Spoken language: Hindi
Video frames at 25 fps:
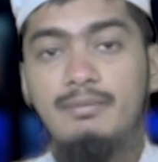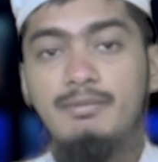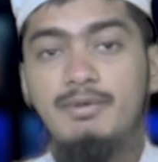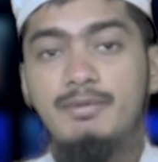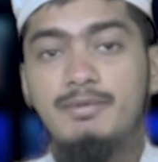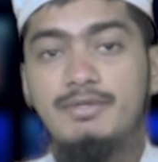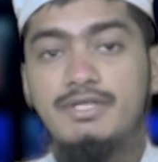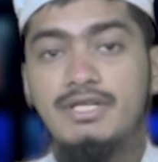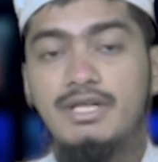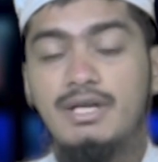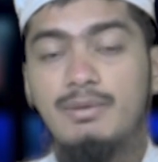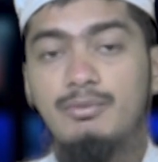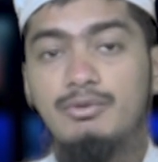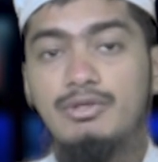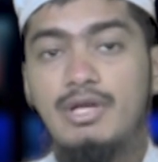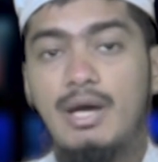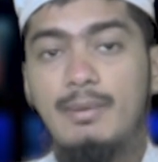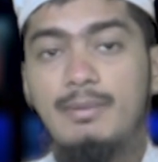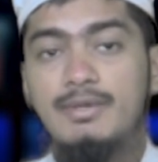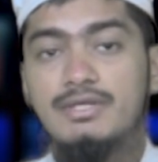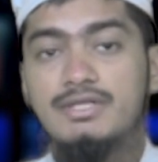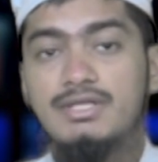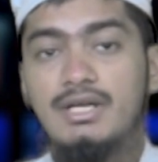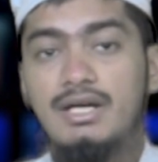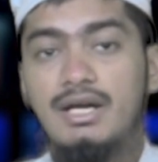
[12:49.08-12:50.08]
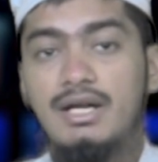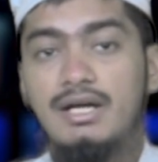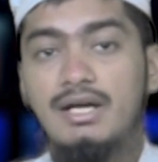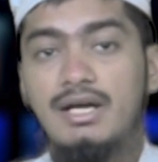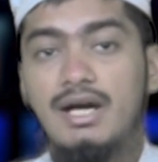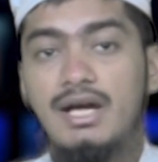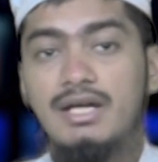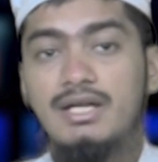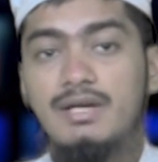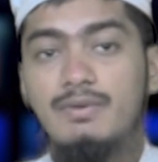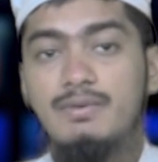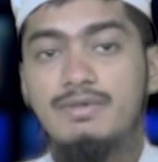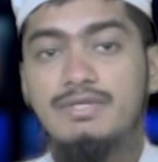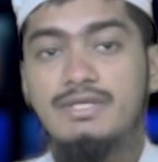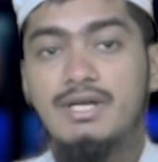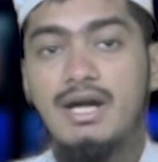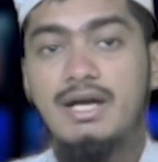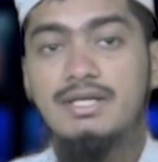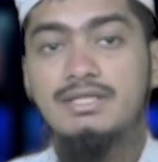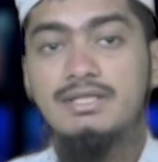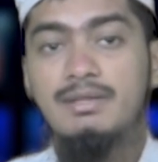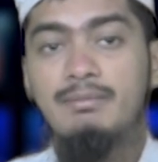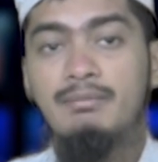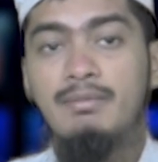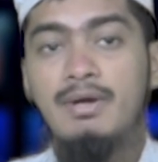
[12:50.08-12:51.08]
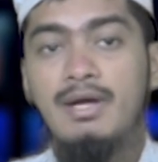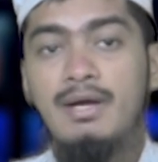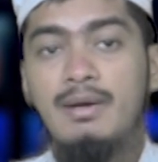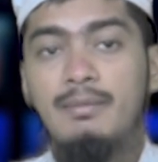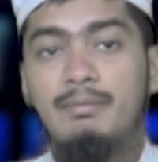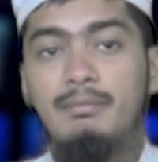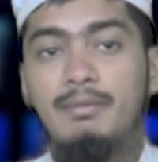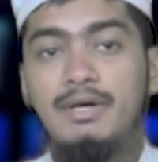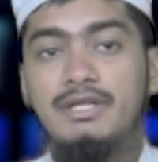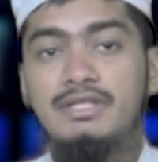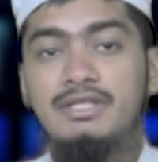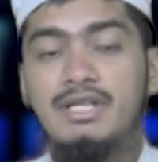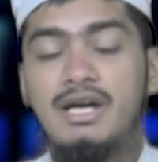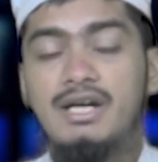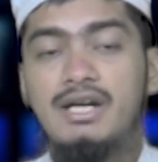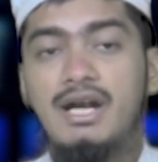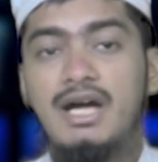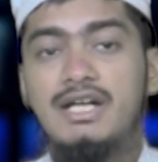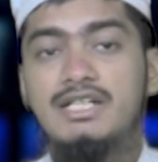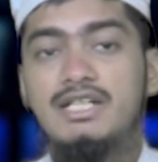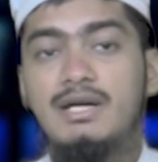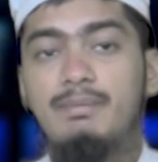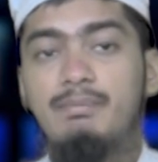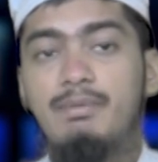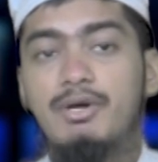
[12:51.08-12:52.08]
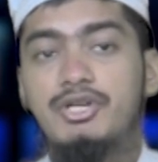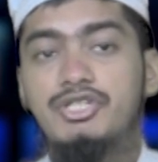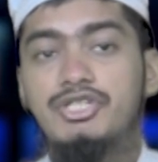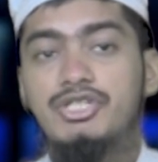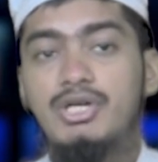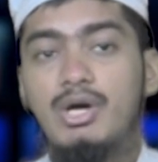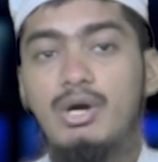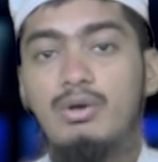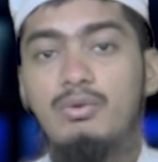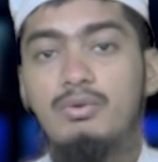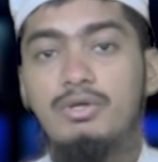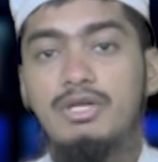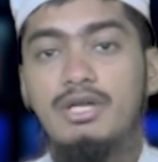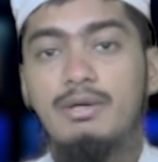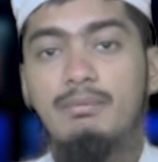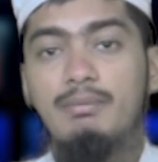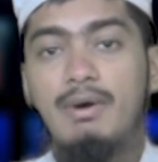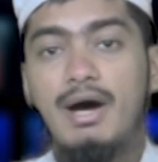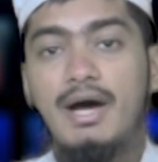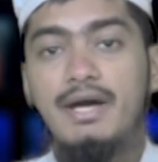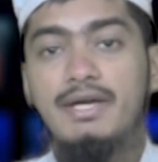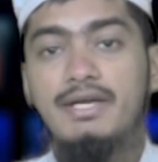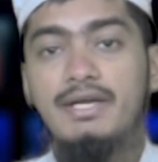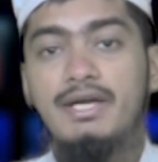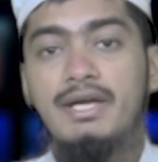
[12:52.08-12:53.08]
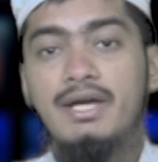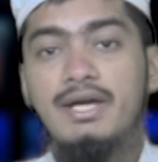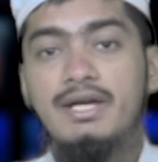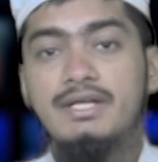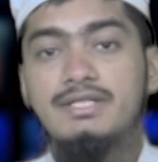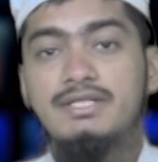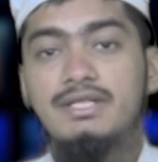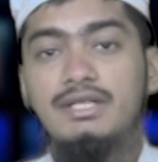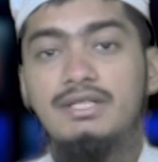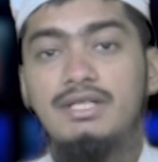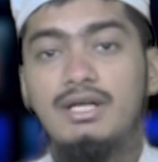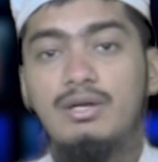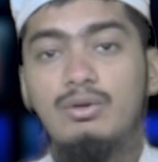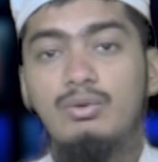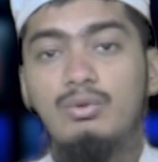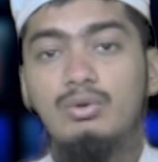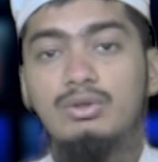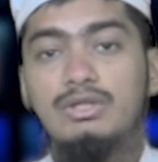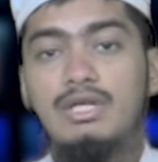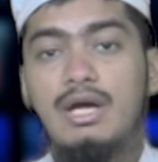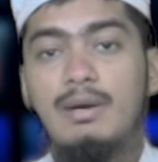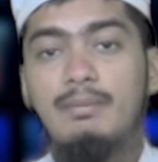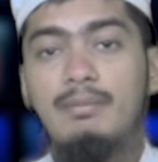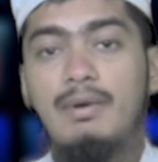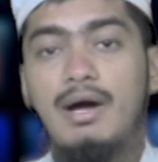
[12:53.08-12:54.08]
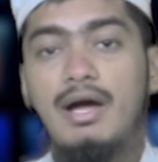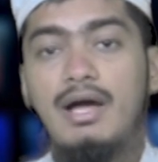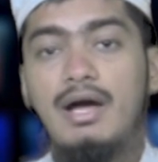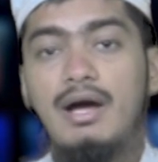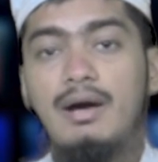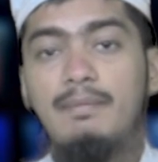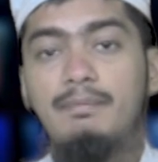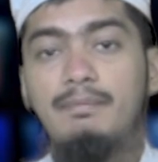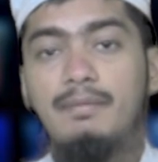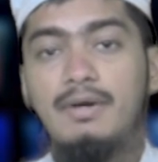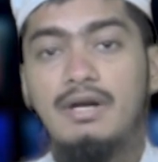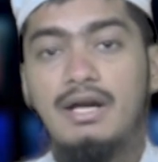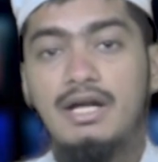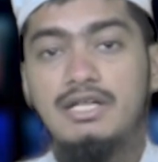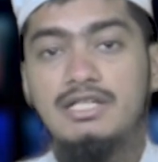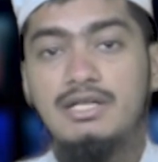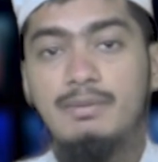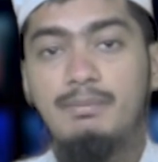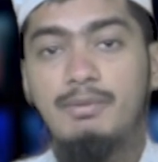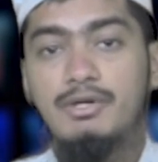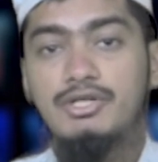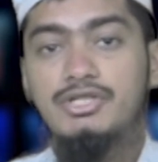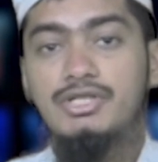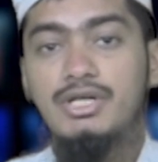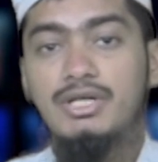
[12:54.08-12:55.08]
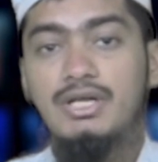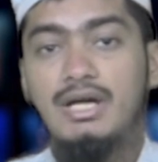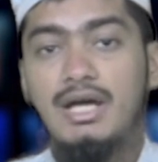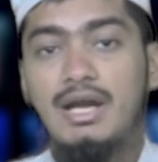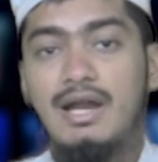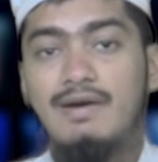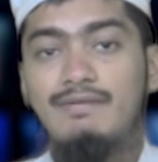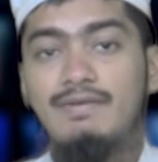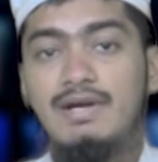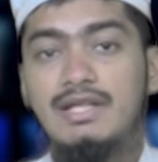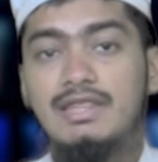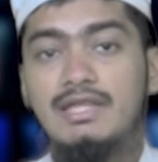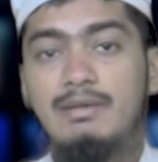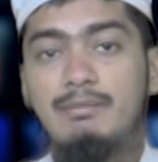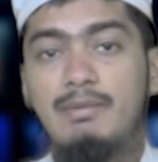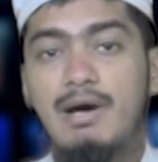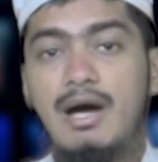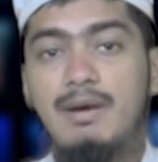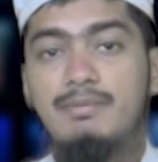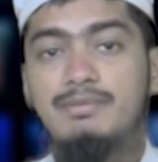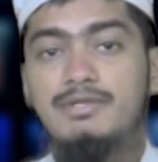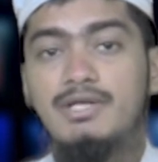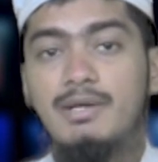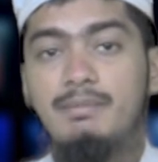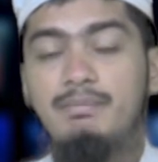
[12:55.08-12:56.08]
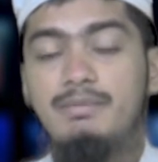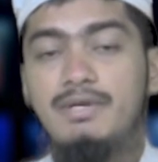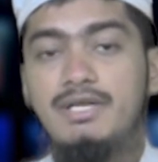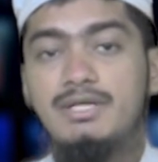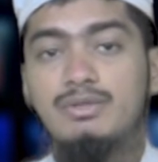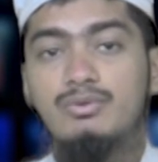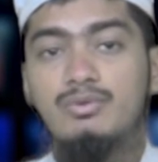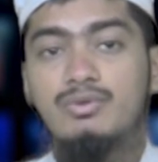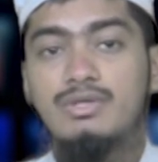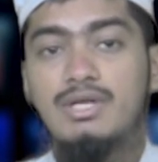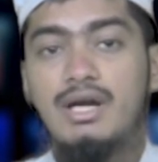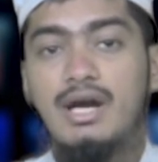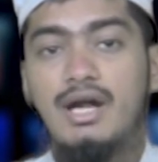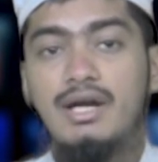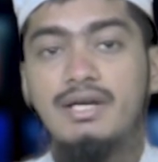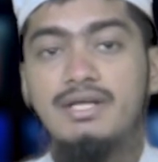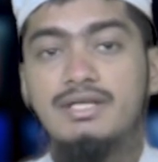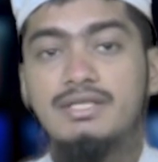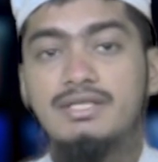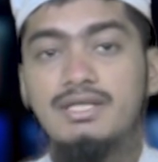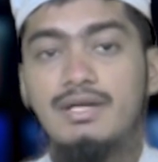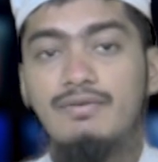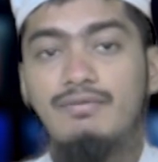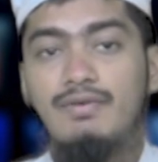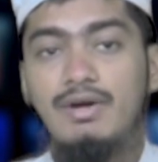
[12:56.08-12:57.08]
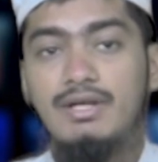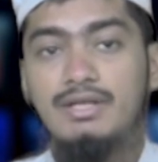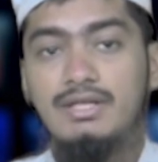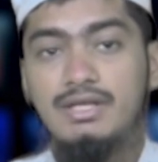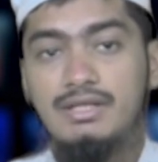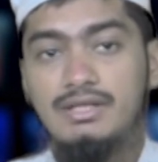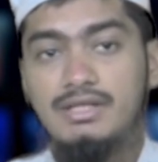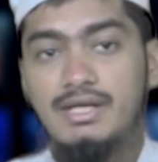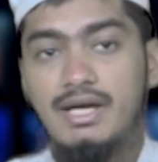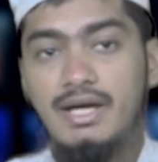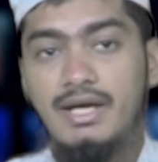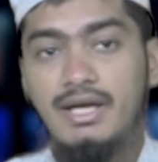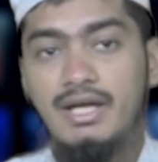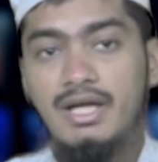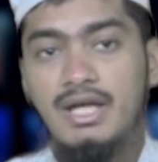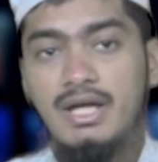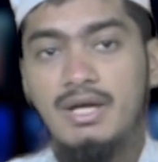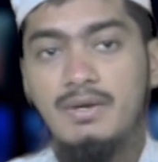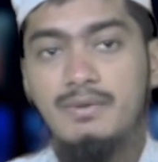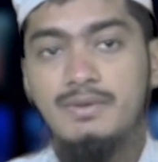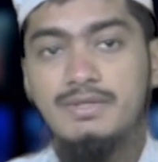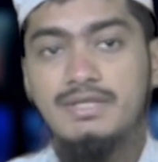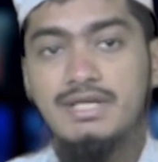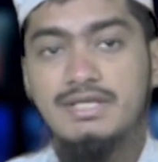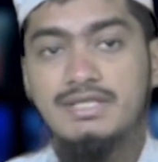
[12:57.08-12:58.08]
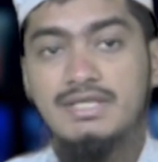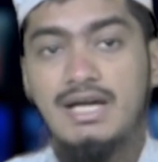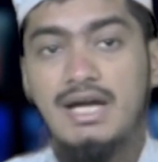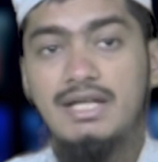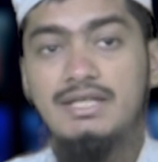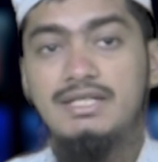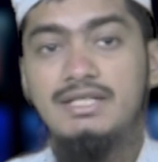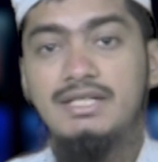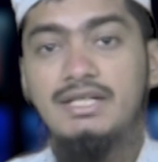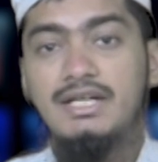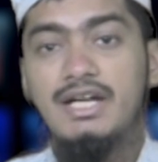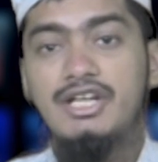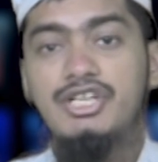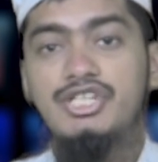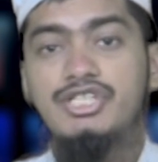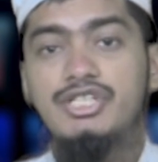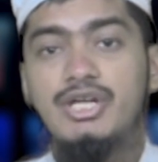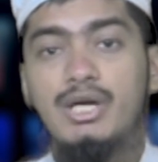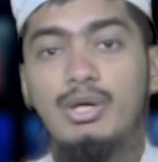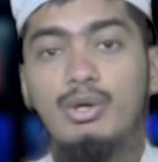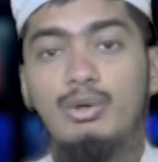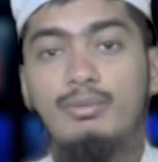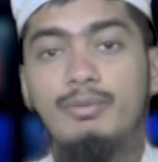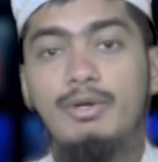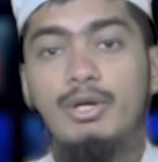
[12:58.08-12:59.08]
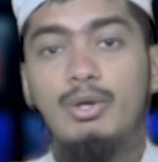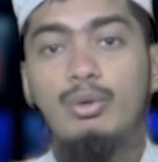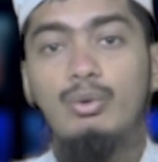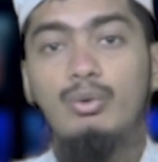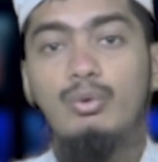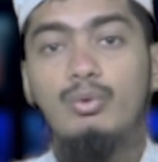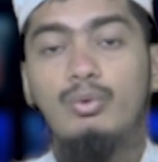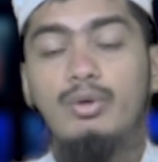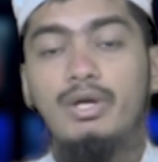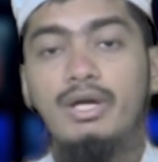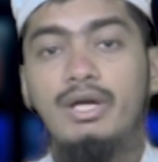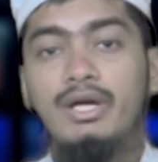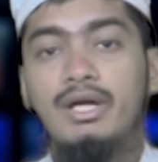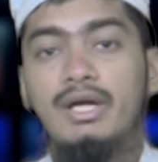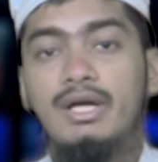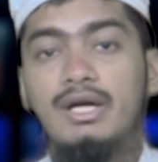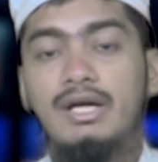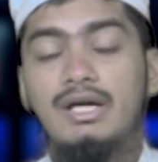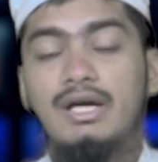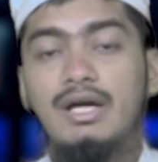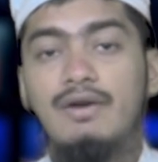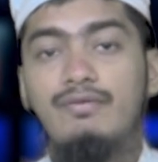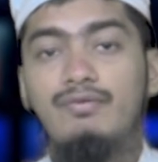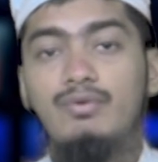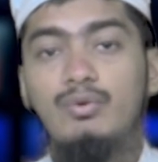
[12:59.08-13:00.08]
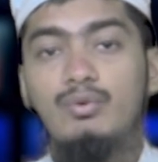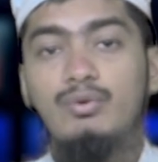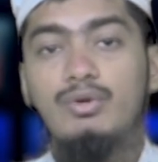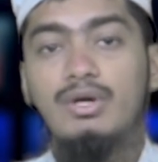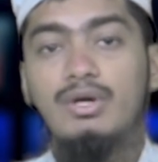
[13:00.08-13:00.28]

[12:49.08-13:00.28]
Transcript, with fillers: बी बी सी के मुताबिक श्रीलंका के वजी अजम महिंद्र राजा पक्षे और उनके भाई सदर गोताबाया राजा पक्षे के अलावा तमाम छब्बीस उजरा ने इस्तीफ़ा दे दिया है उसके साथ ही कई शहरों में लोगों ने कर्फ्यू